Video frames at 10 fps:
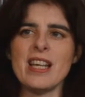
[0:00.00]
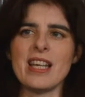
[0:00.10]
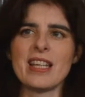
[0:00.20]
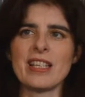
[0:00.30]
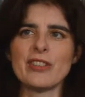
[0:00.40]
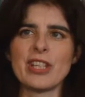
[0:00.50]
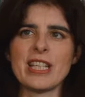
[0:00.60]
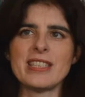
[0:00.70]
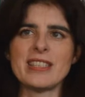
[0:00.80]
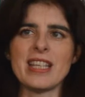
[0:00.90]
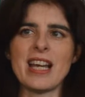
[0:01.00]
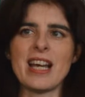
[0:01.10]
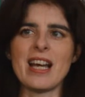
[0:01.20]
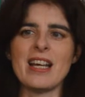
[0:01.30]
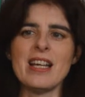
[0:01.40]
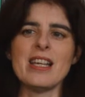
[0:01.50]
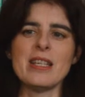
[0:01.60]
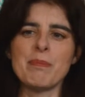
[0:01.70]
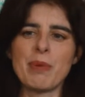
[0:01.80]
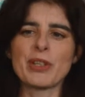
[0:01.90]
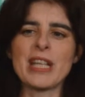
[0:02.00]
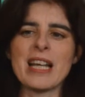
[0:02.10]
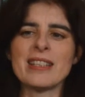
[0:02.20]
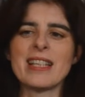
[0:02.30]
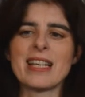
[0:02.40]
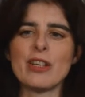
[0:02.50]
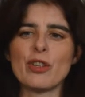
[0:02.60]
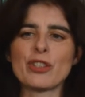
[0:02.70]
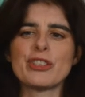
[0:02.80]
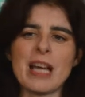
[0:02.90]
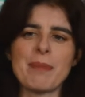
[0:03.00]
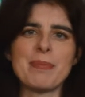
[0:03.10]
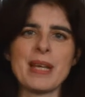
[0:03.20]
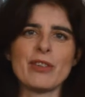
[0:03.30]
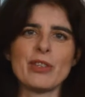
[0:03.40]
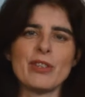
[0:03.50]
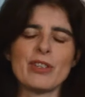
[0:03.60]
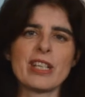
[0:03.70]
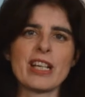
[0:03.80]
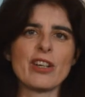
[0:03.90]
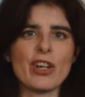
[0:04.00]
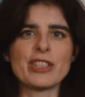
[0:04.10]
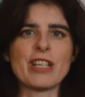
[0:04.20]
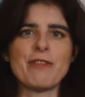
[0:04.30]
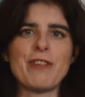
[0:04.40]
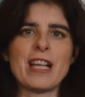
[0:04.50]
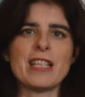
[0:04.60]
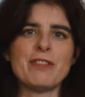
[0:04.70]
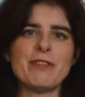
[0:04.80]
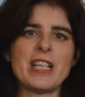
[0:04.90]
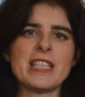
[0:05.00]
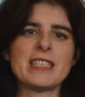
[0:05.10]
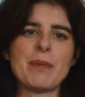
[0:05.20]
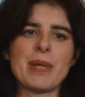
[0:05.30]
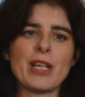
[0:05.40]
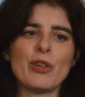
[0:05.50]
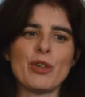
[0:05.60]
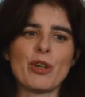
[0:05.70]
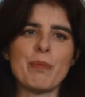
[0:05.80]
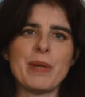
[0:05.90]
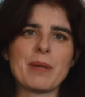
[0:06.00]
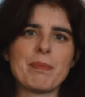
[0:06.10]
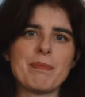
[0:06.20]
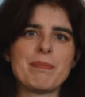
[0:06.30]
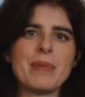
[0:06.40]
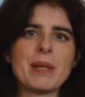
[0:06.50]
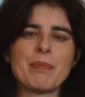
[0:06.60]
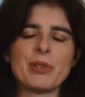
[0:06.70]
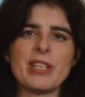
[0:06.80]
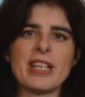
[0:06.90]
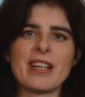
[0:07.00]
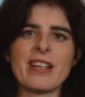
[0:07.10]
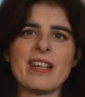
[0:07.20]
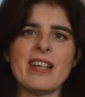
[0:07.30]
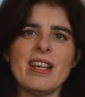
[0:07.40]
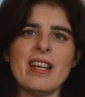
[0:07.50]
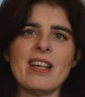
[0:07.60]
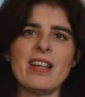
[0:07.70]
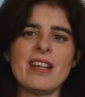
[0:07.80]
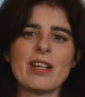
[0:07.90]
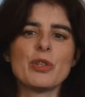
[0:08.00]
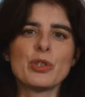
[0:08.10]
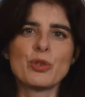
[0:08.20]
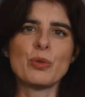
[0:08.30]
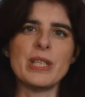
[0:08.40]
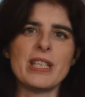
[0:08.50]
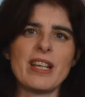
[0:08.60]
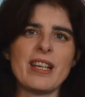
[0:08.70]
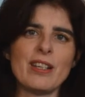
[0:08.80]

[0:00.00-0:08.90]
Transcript: e credo che sia importante che loro sappiano che cosa fa la differenza per loro per, per poter eh, costruire il